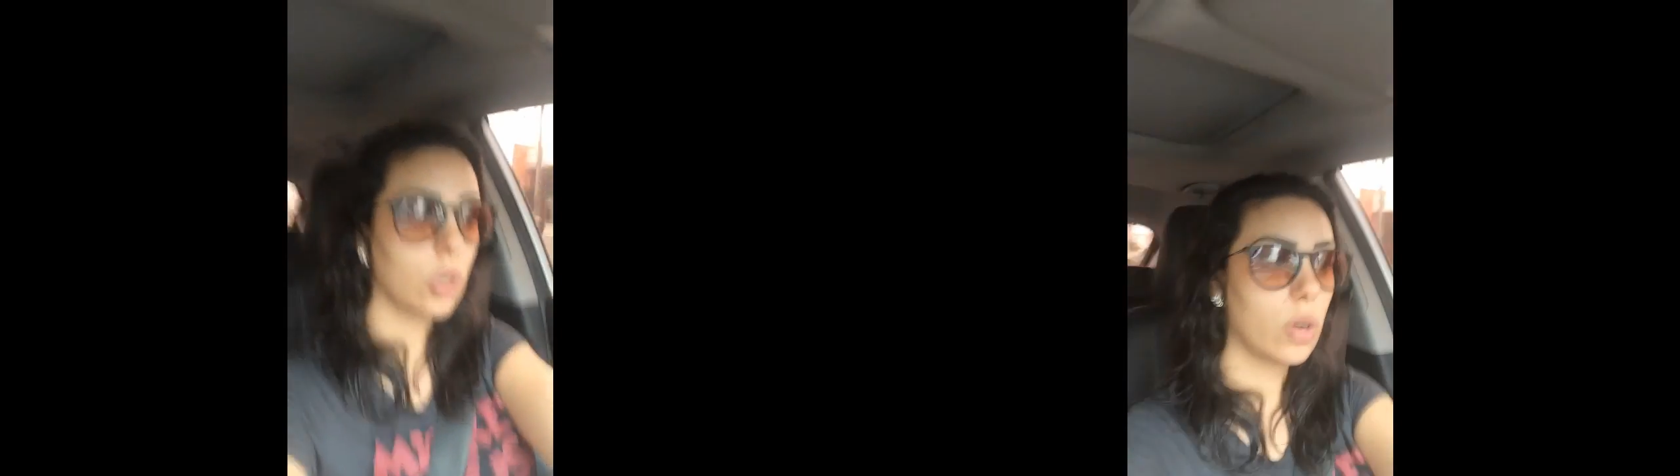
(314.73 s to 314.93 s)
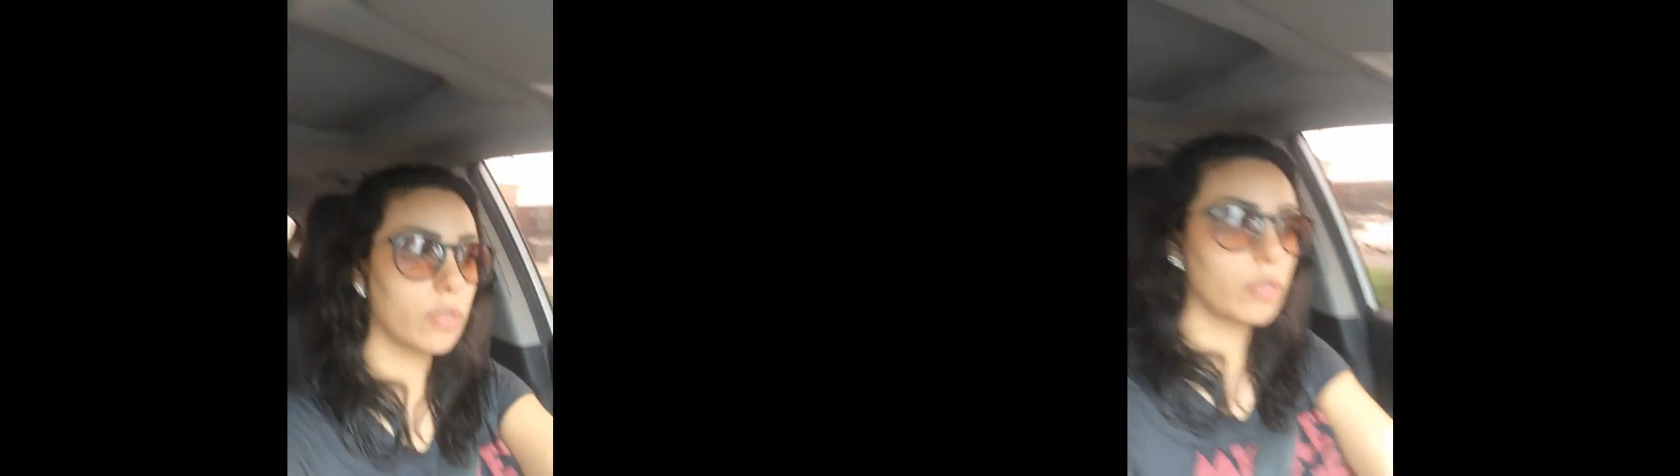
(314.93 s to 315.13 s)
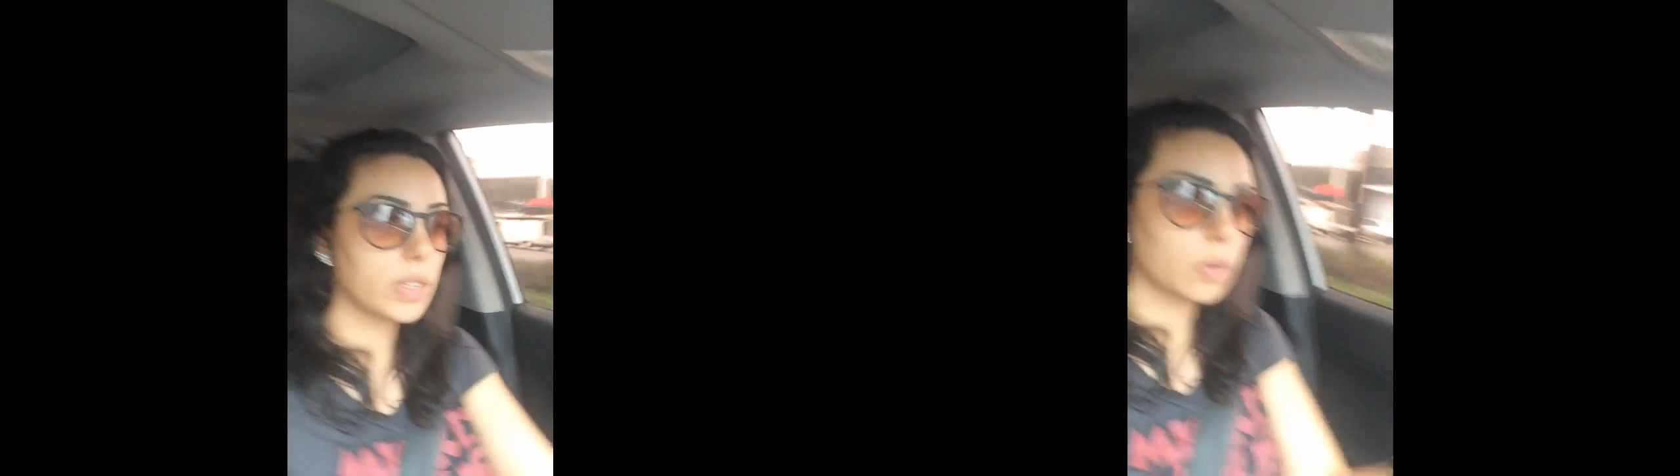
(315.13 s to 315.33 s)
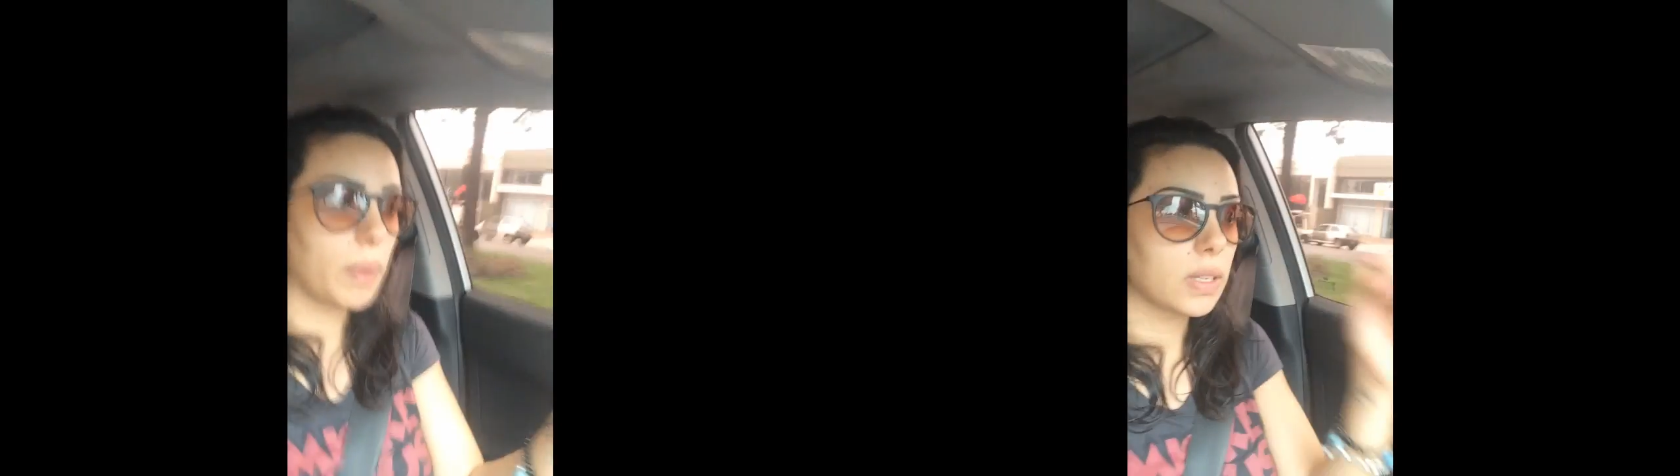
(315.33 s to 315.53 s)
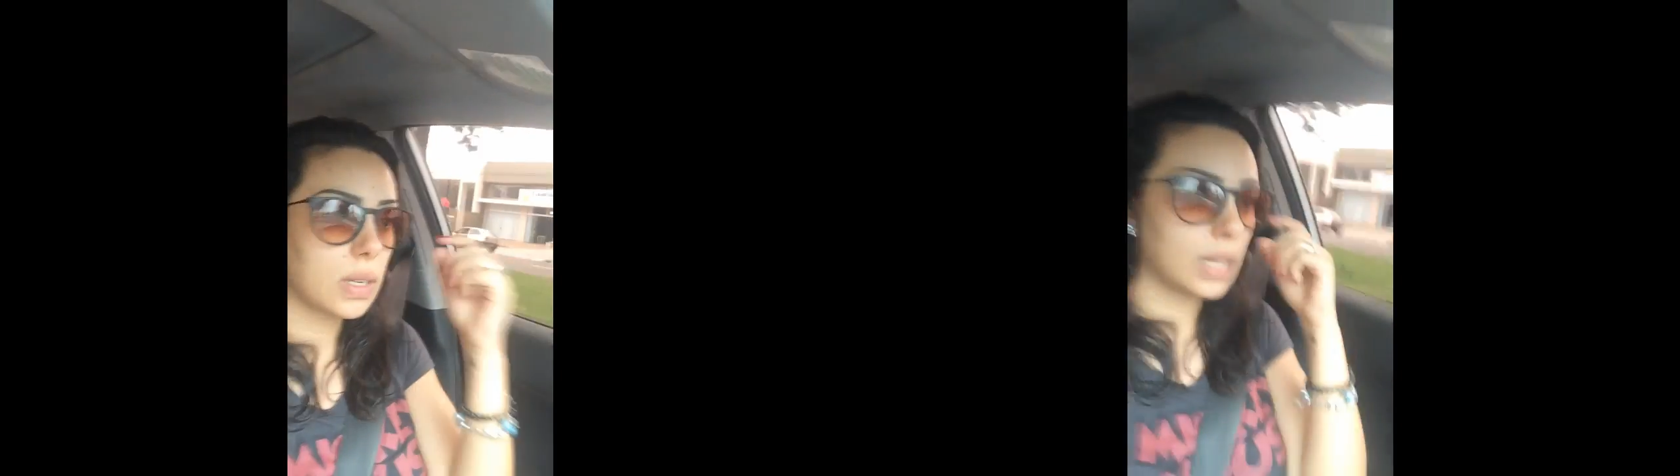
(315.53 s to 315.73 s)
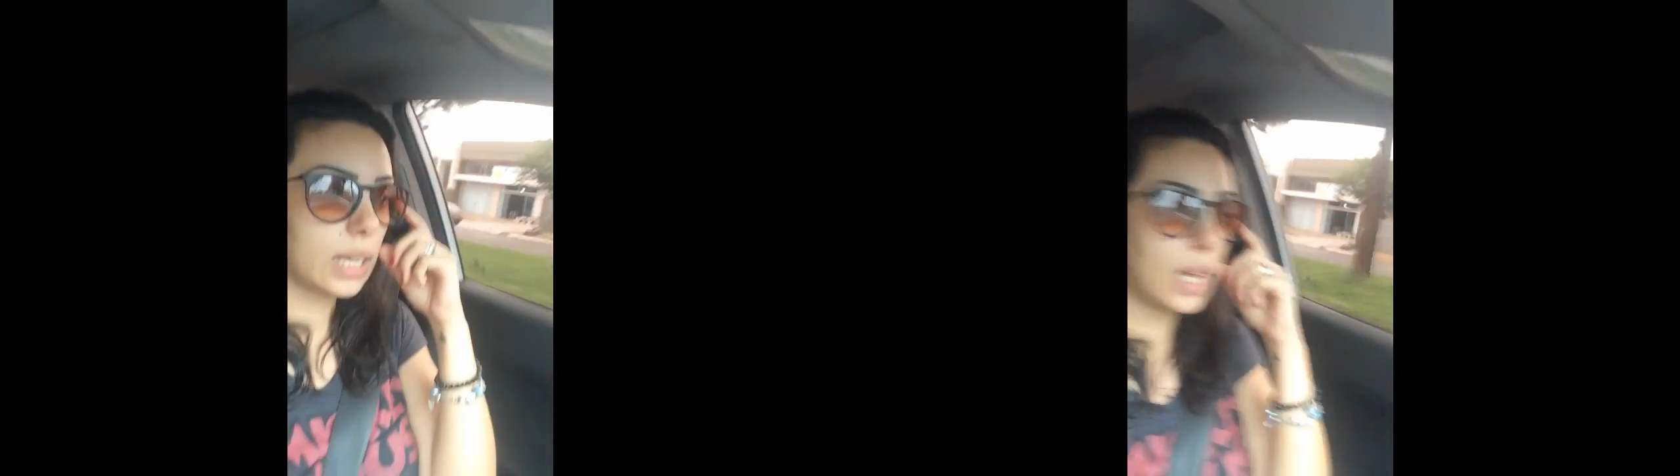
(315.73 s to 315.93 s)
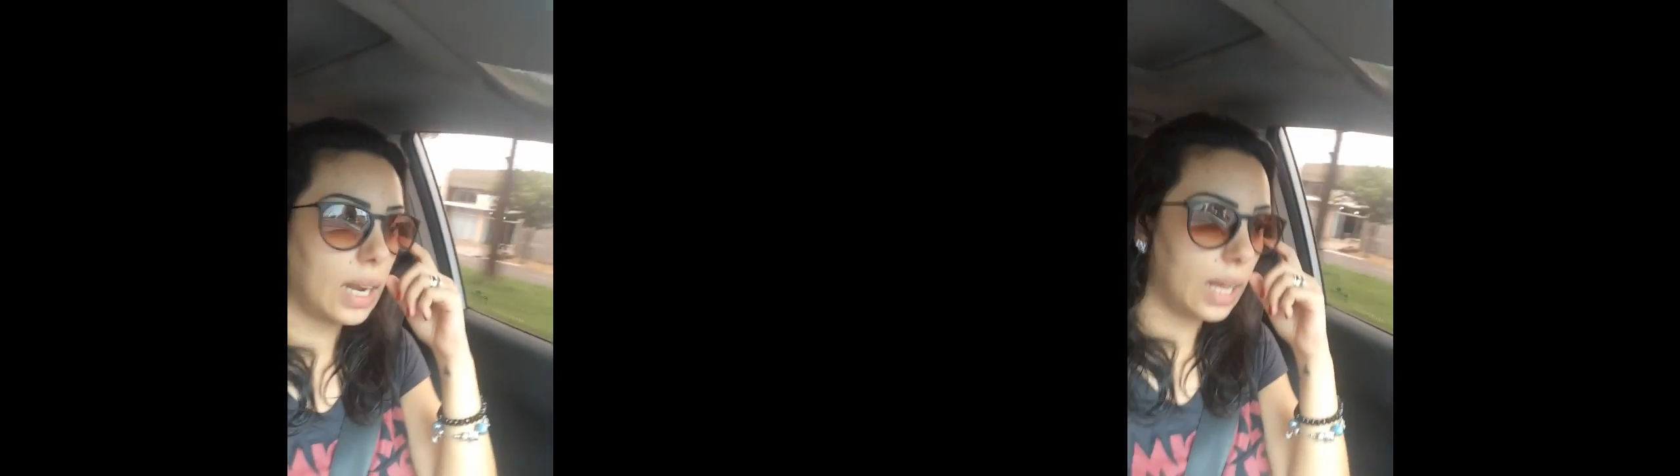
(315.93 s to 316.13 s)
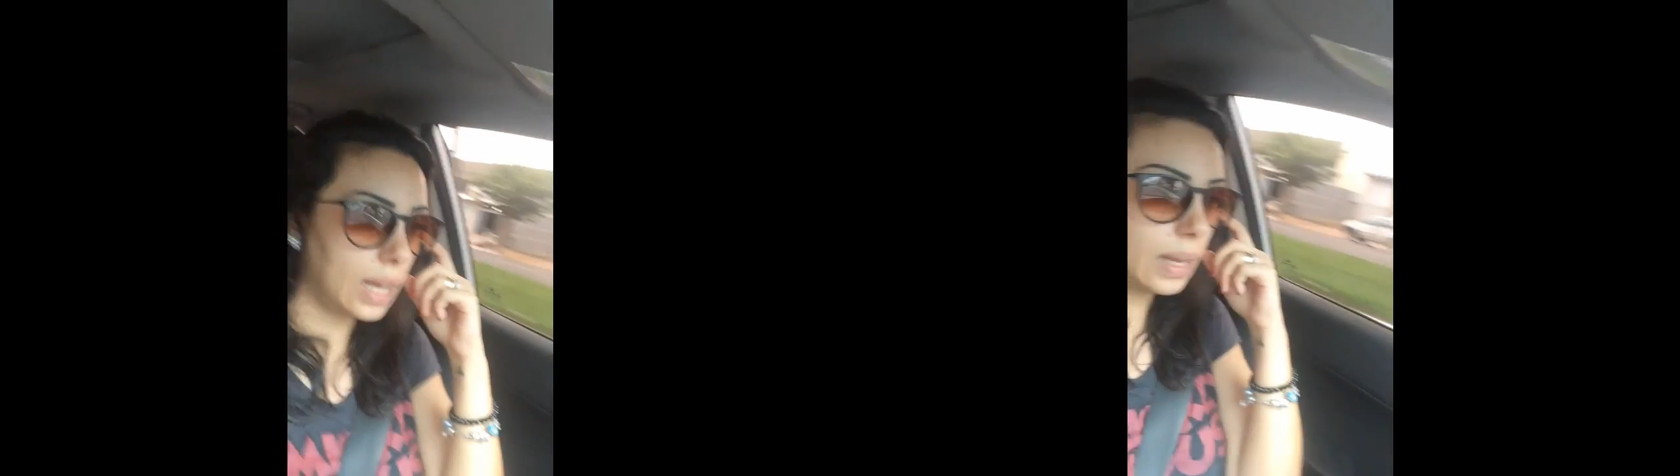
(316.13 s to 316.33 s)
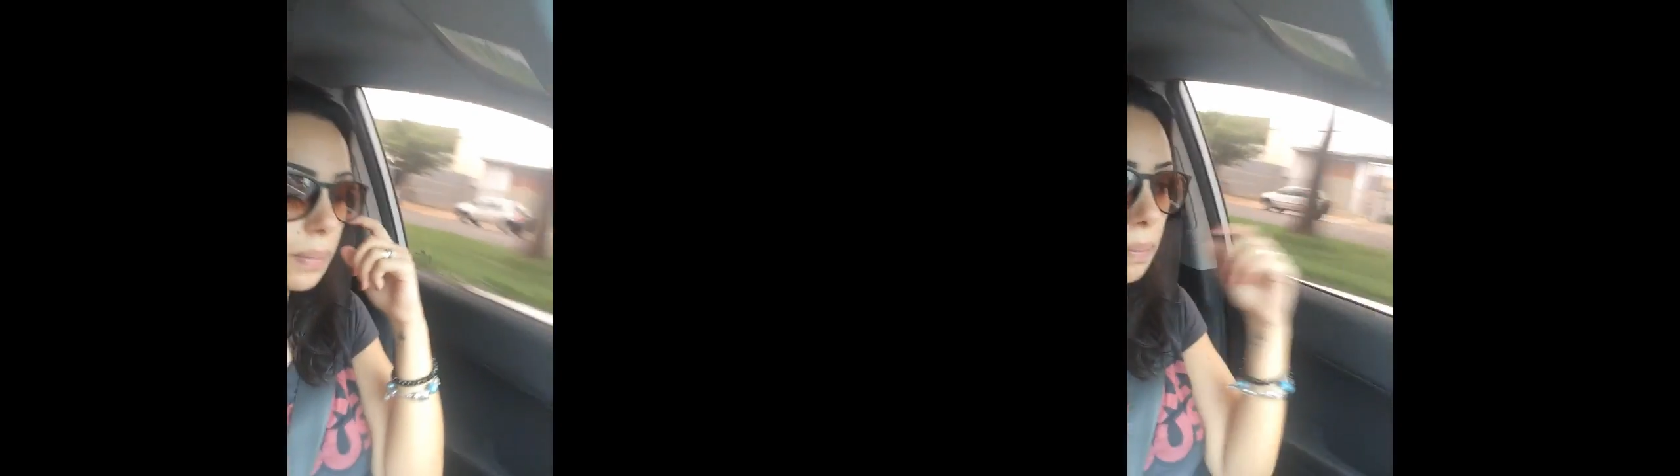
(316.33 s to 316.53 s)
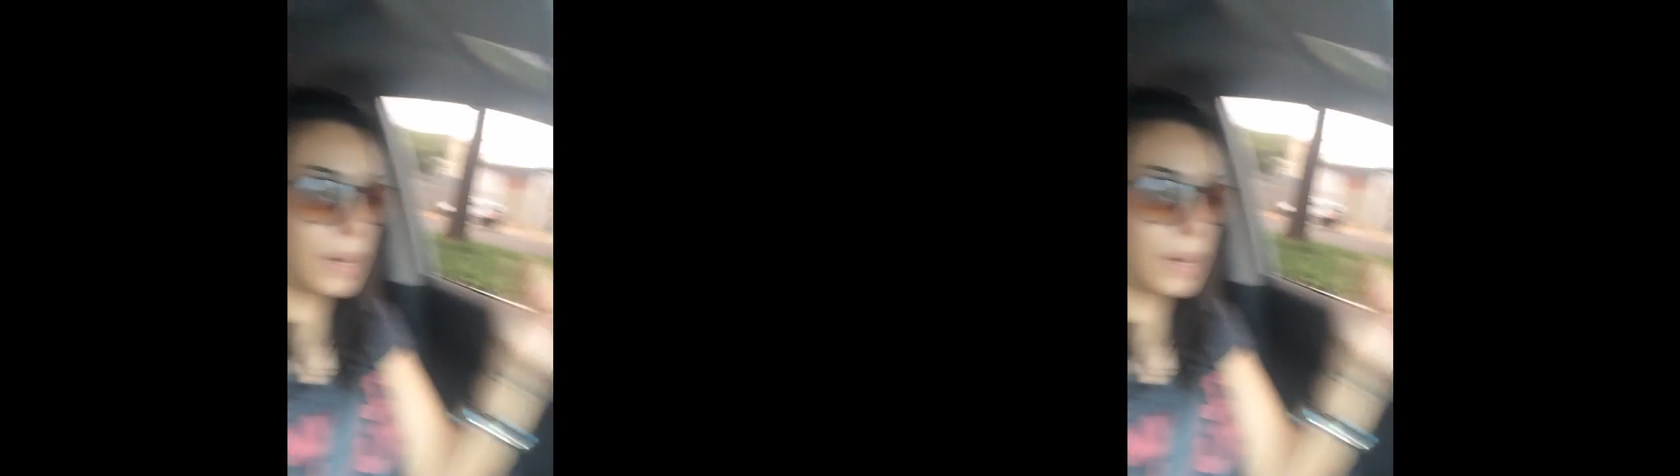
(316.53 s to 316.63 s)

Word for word: Agora eu vou ver se eu passo lá naquela...